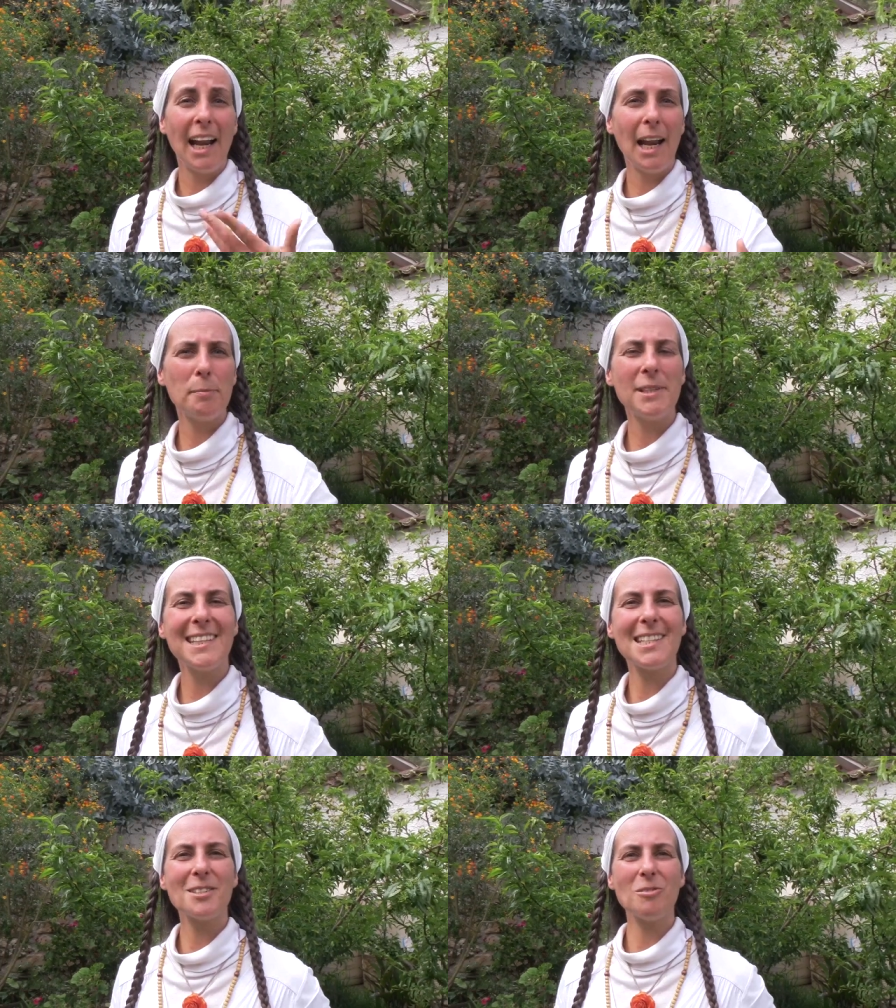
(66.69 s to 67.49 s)
La
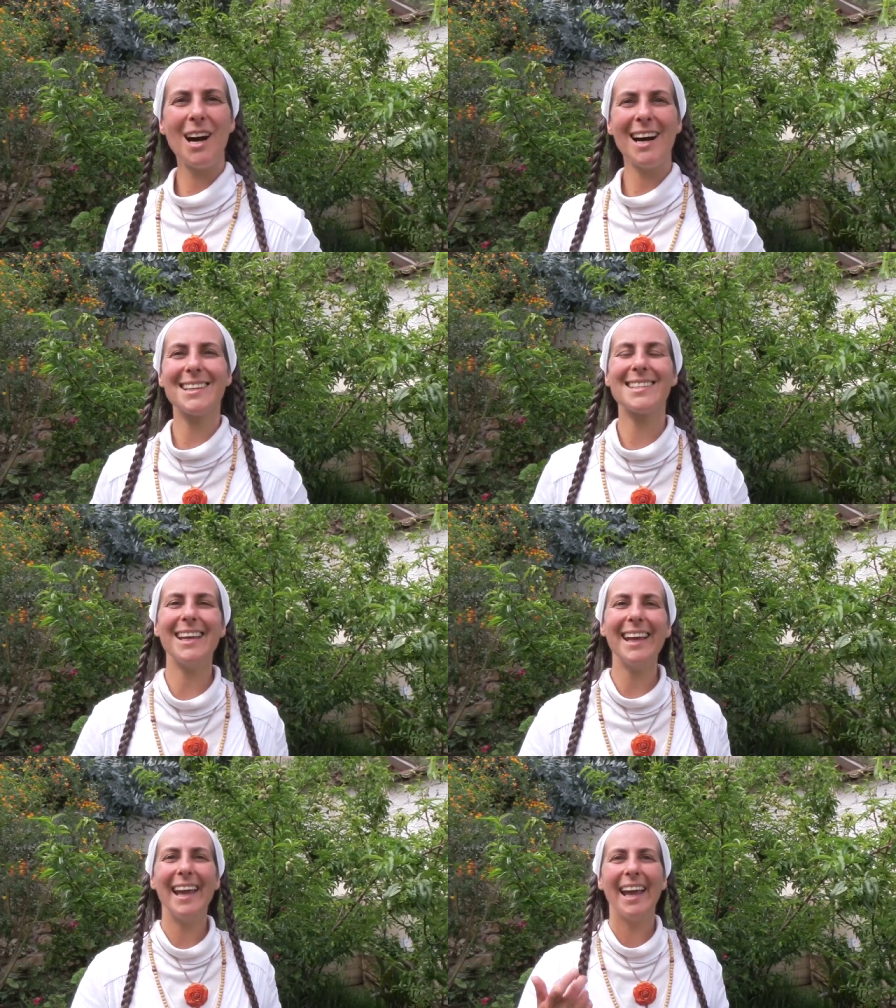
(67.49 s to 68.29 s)
petite histoire, c'est
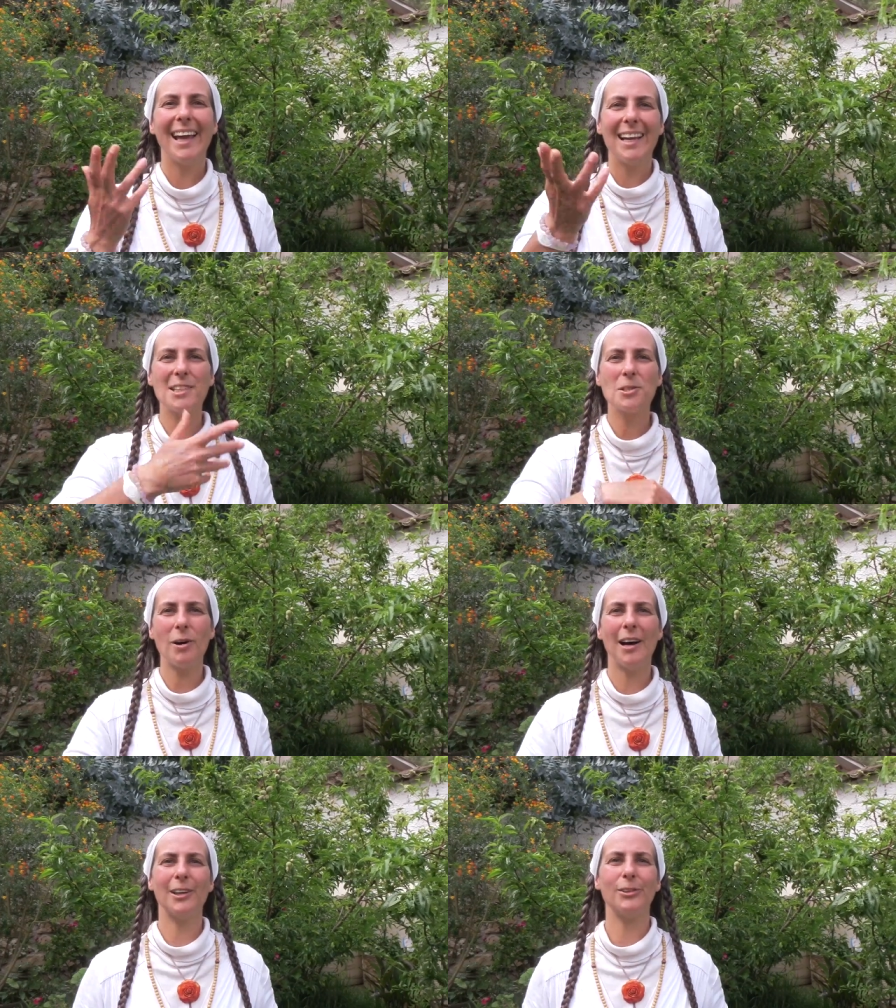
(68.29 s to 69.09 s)

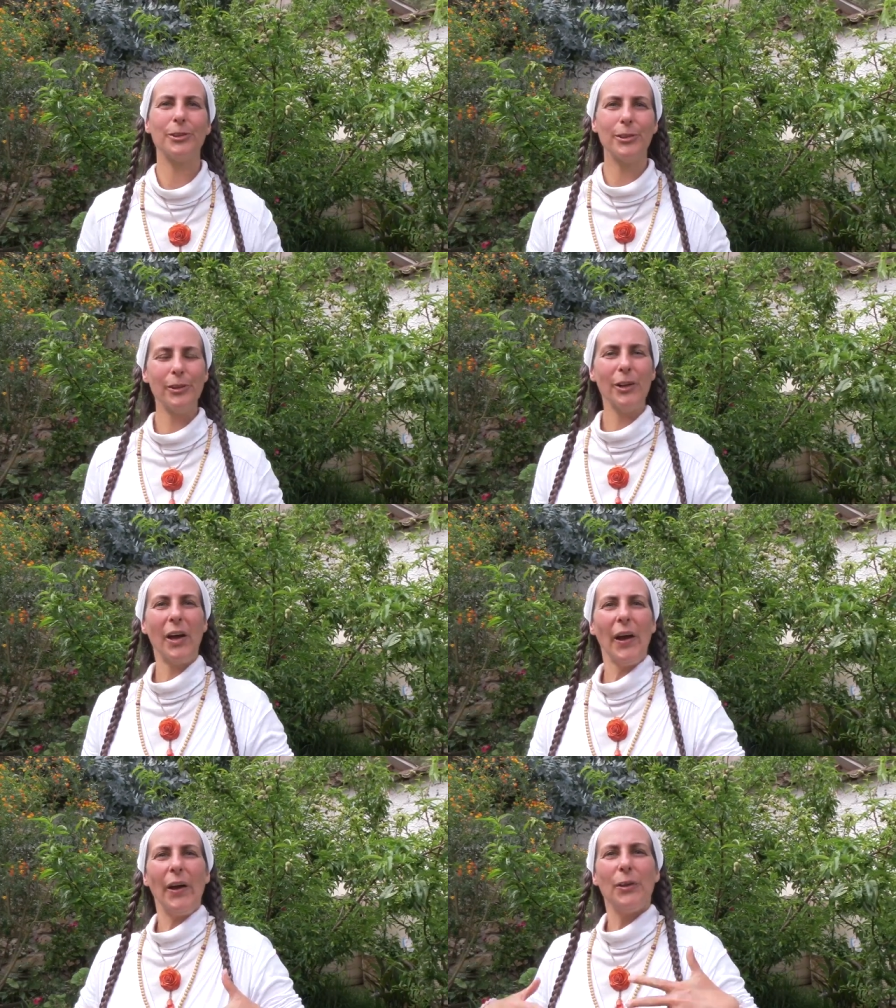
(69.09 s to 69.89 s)
l'histoire de
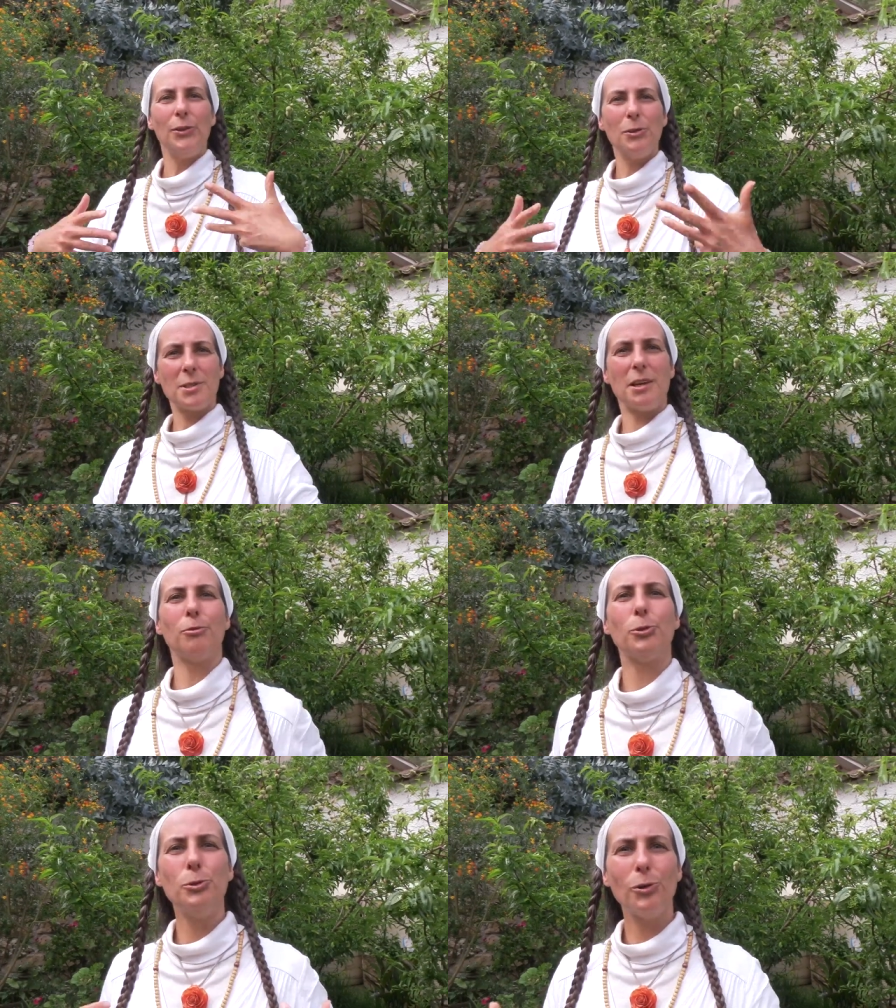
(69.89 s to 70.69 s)
nous
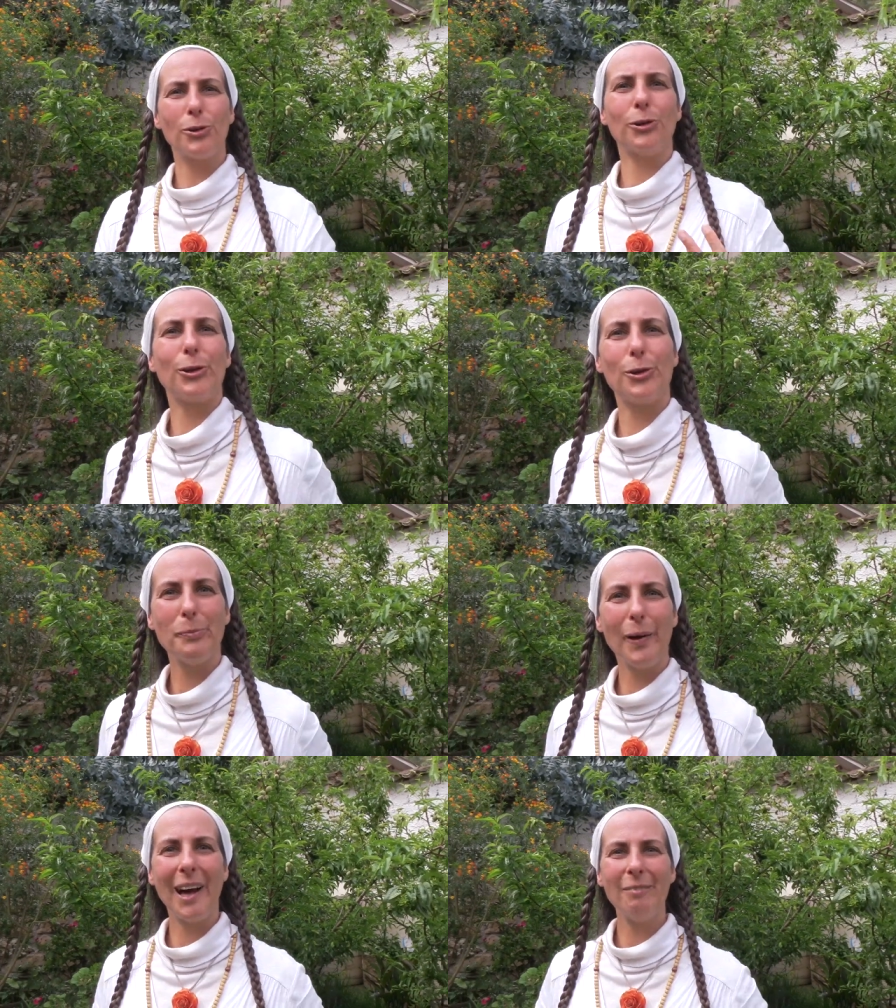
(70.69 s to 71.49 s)
avons, nous, en tant
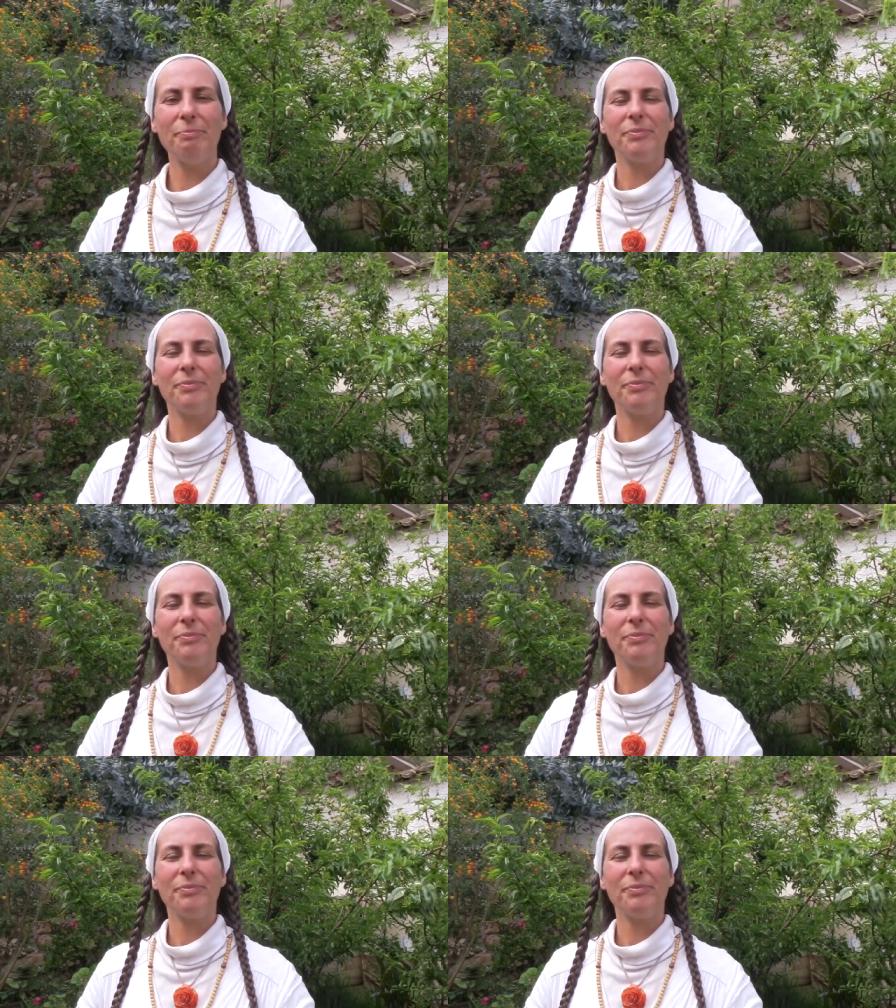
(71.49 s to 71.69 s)
qu'humains,